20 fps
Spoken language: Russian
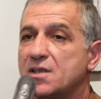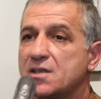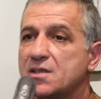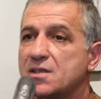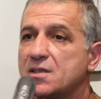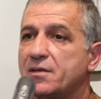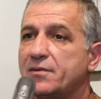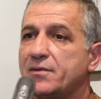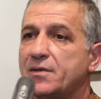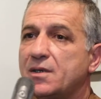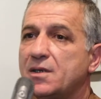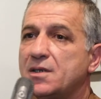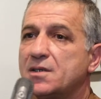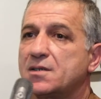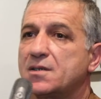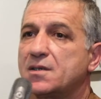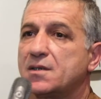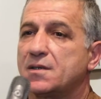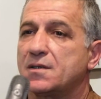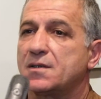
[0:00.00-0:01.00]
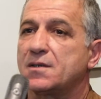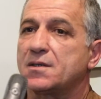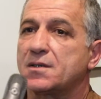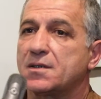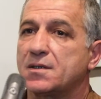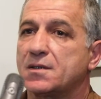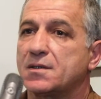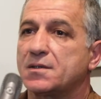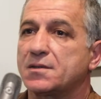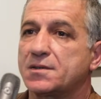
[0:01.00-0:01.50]
оставались э,
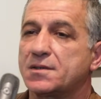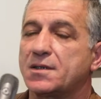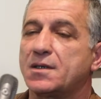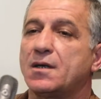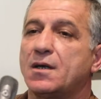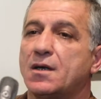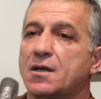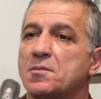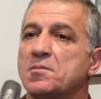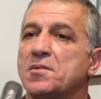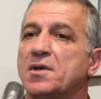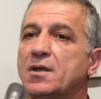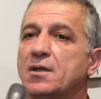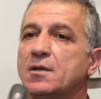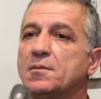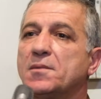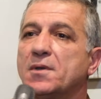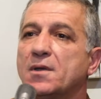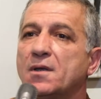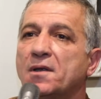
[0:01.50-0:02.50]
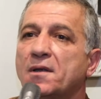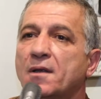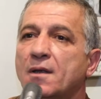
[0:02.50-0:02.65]
с армянами.